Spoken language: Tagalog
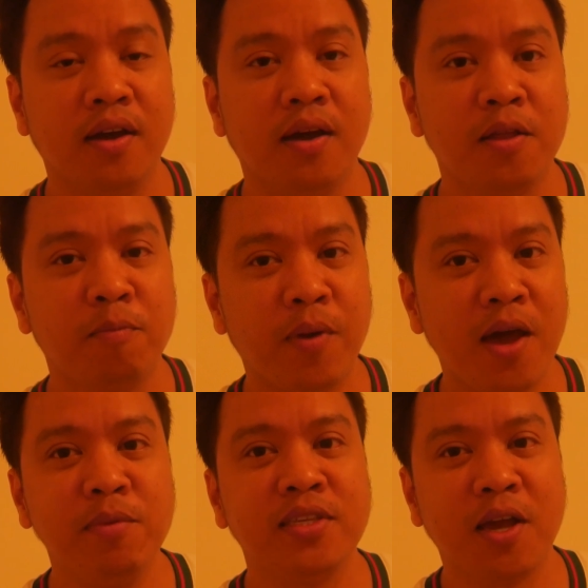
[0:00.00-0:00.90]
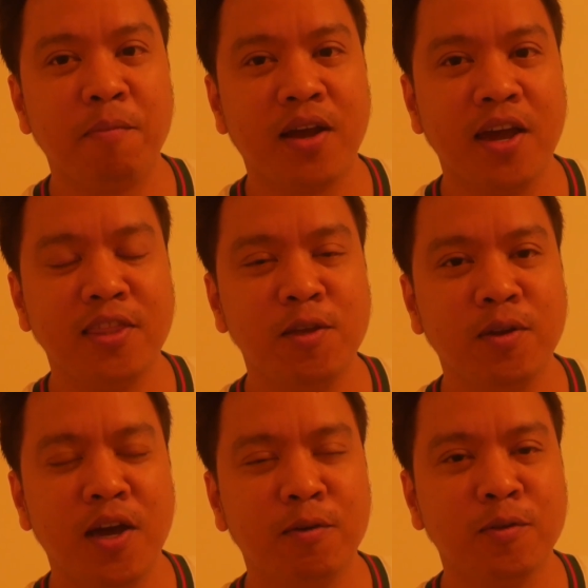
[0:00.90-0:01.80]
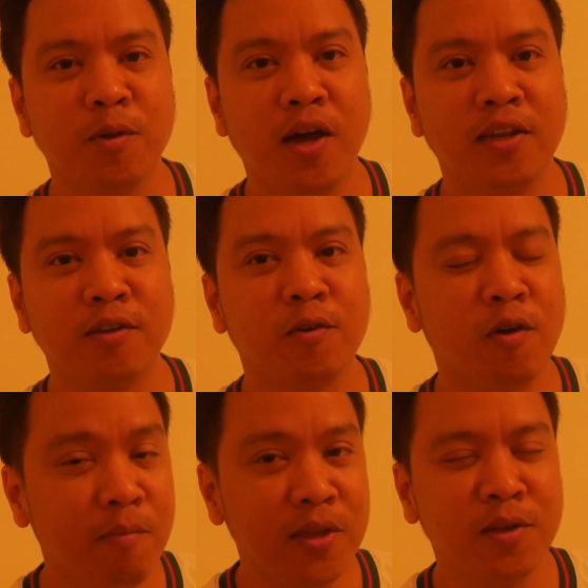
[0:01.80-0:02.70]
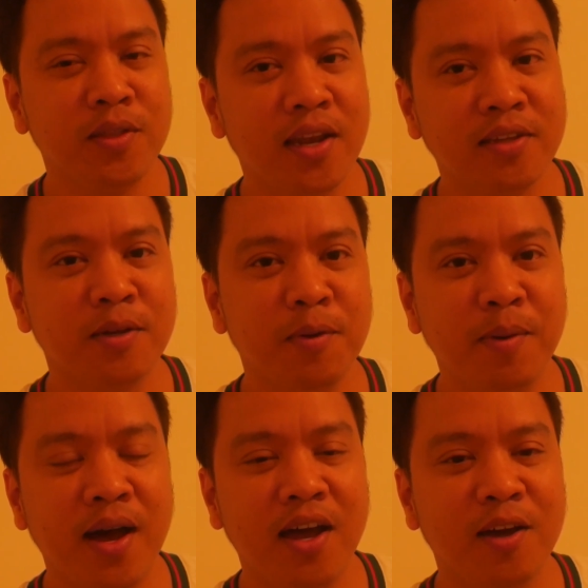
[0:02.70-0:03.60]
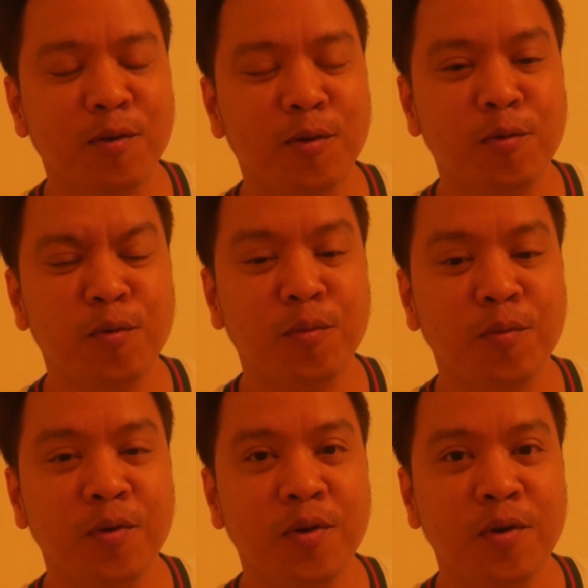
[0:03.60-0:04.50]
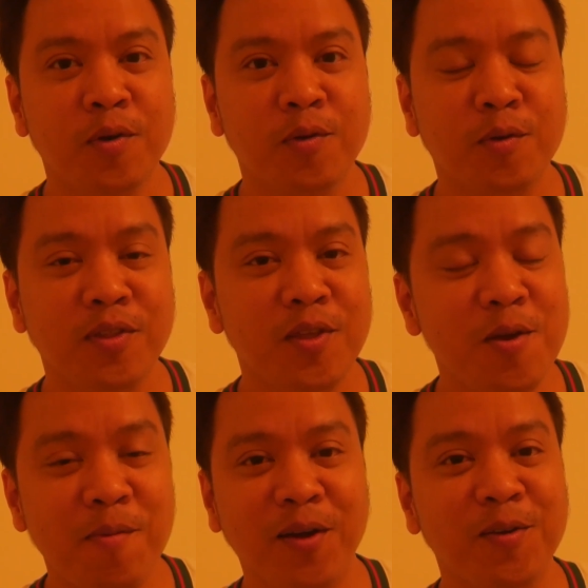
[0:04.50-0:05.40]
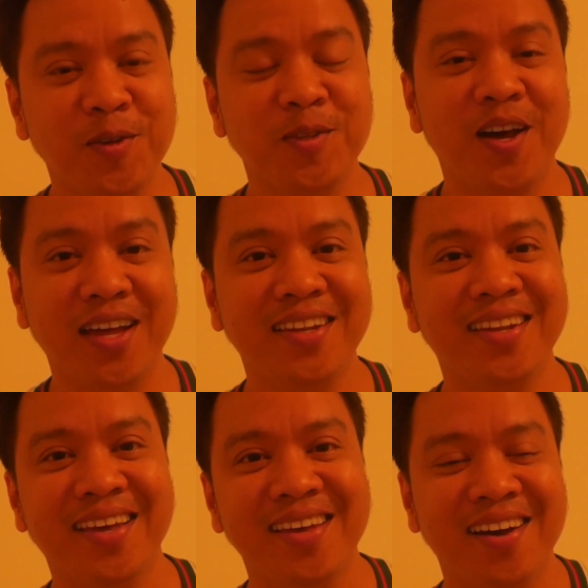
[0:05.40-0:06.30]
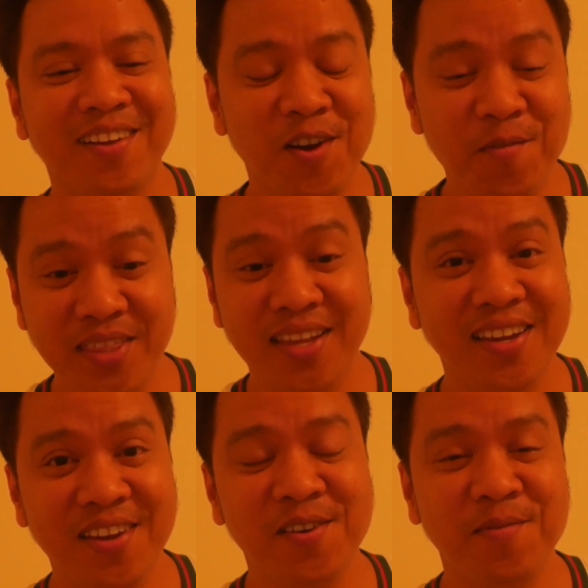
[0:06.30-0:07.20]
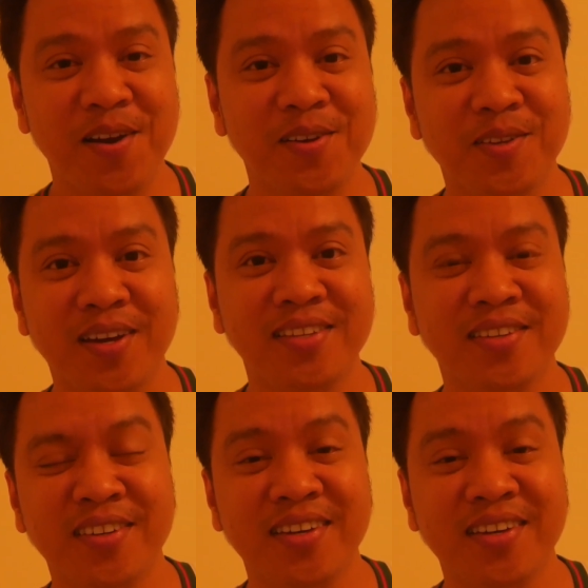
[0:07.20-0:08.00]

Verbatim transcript: At promise, kapag hindi nyo nagustuhan, comment nyo na lang sa baba kung, kung hindi nyo magustuhan. At comment na rin kayo kung magustuhan nyo.